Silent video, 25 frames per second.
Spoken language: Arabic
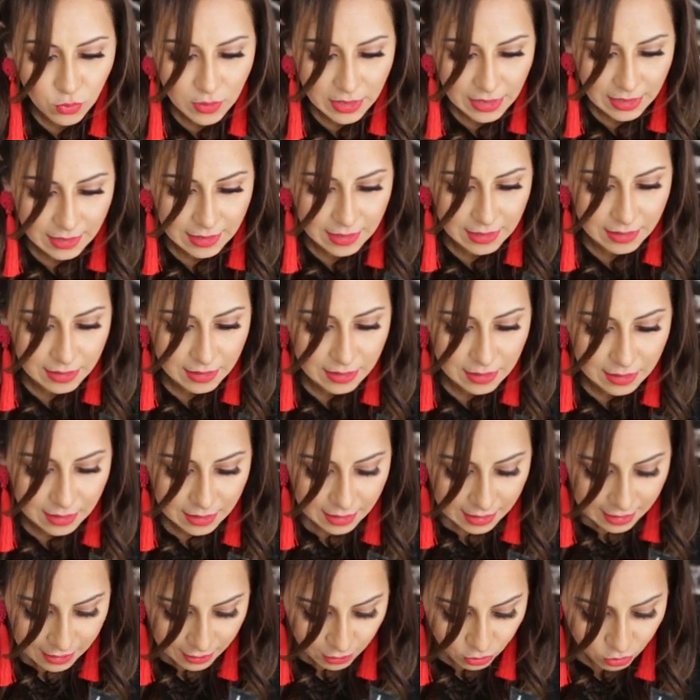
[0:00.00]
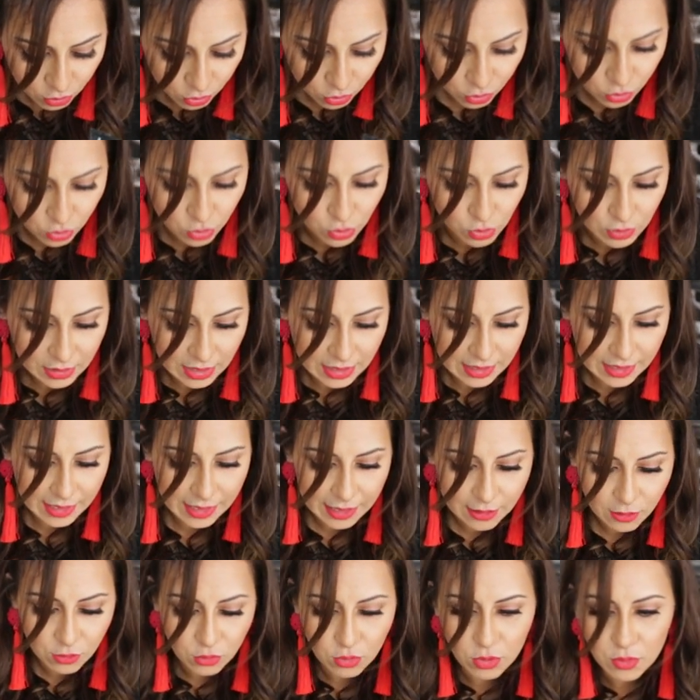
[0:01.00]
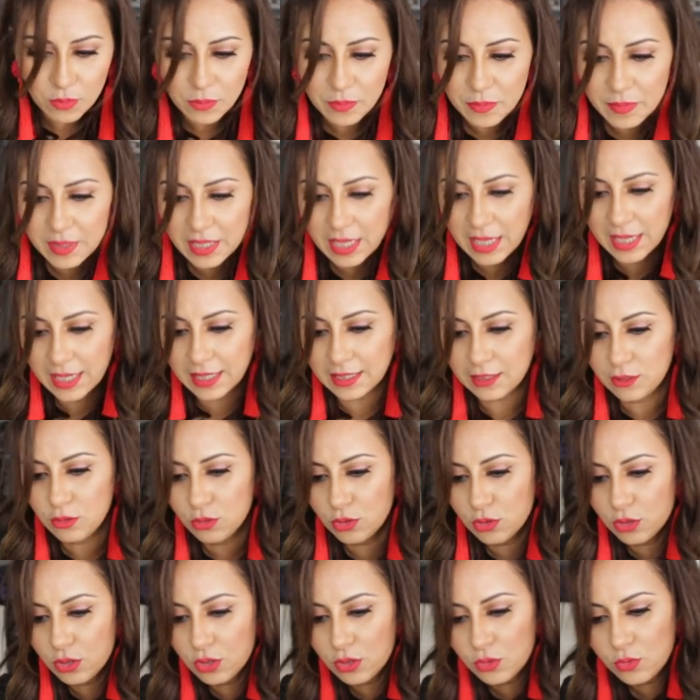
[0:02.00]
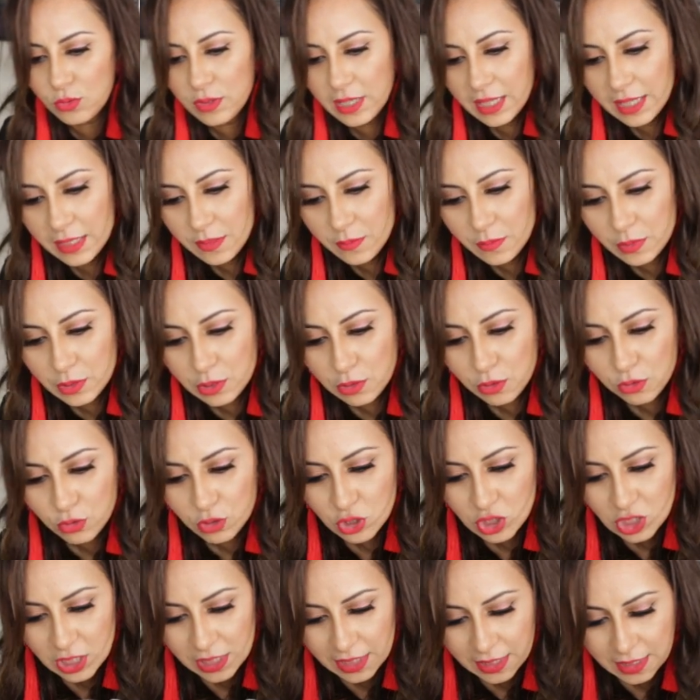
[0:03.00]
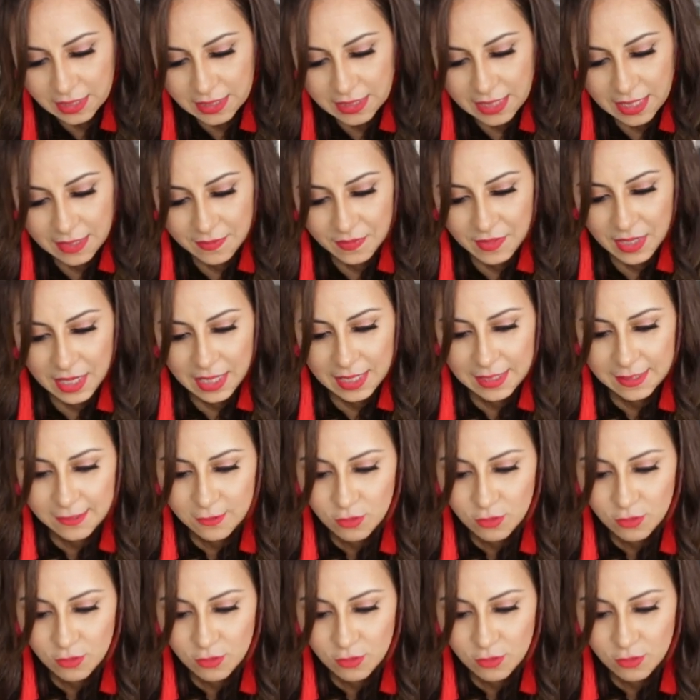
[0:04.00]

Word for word: واحد لو ريزولتا اللي غيكون ميراكولو ولا غنبدلو الشعر ديالنا